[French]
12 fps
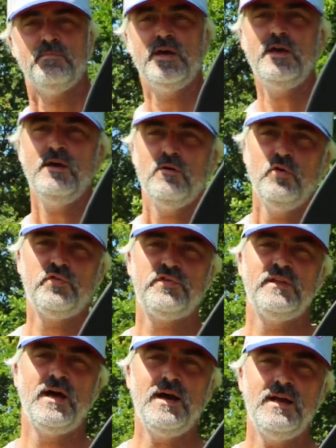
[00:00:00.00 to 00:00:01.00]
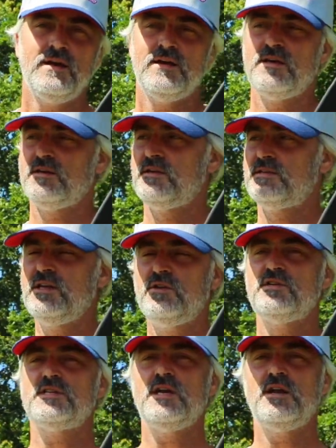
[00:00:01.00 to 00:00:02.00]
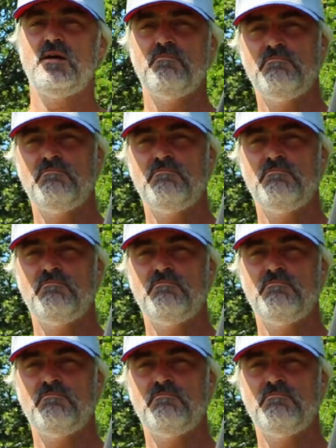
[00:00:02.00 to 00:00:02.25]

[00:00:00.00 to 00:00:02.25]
Mais au final, ces deux ailes,